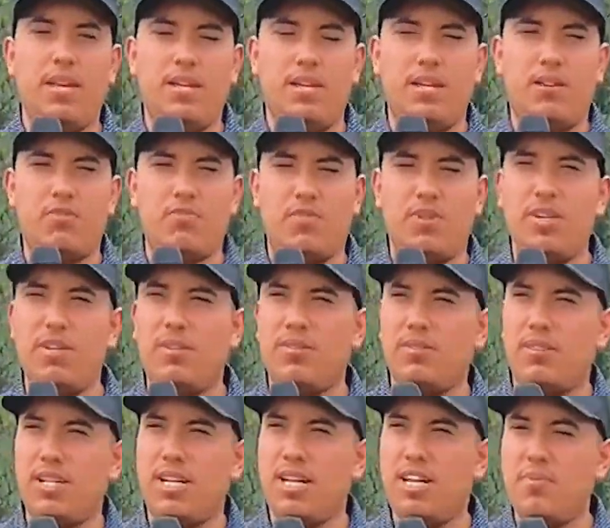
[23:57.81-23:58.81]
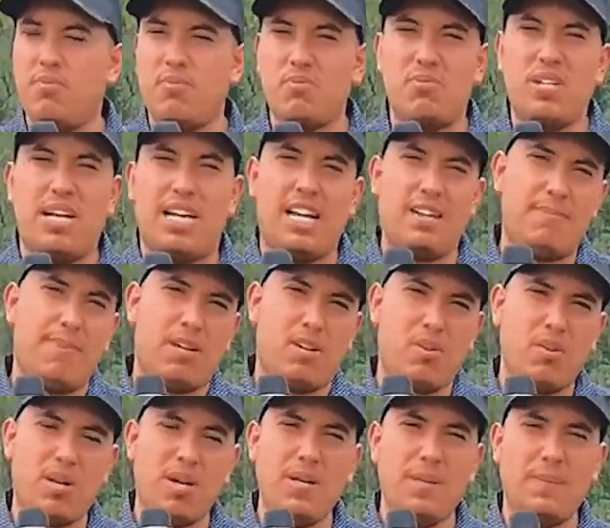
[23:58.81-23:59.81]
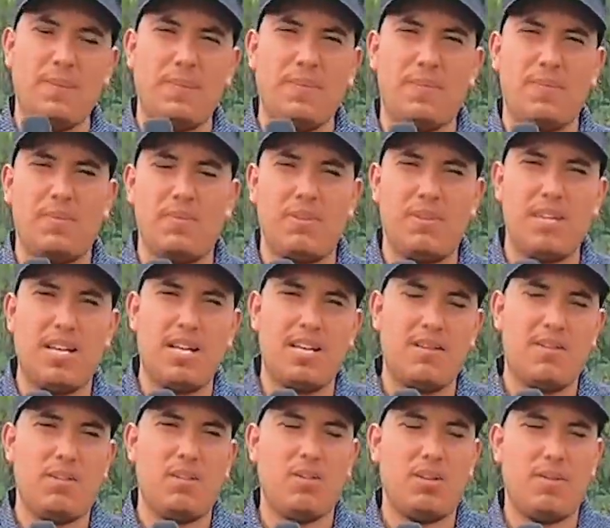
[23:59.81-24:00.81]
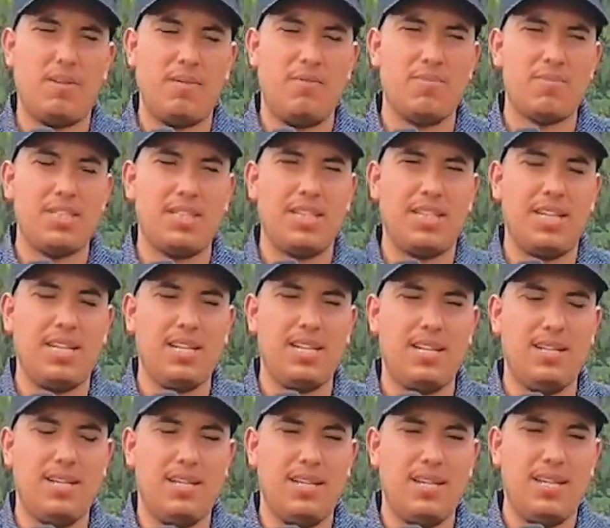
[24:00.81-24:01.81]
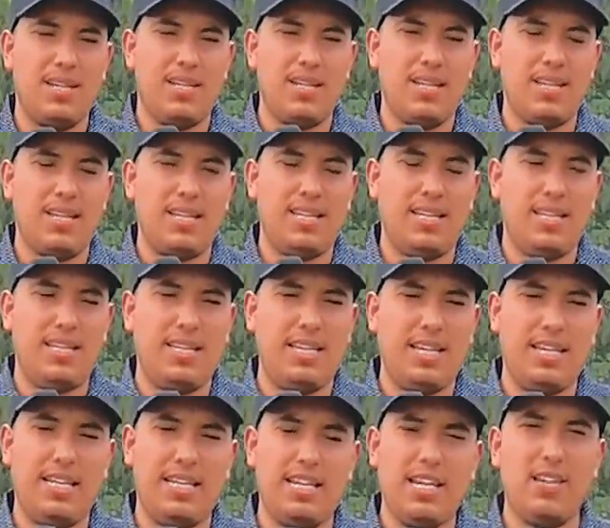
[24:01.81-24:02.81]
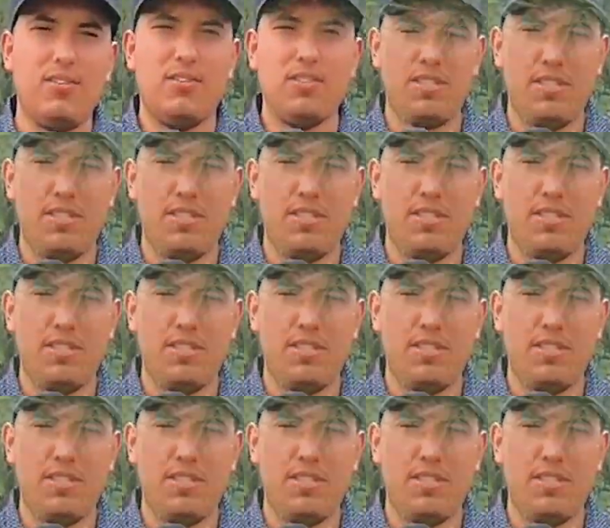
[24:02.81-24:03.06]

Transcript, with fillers: Nos pueden encontrar ahí pues una carpa roja, lo que vamos a tener. Y el día 2 de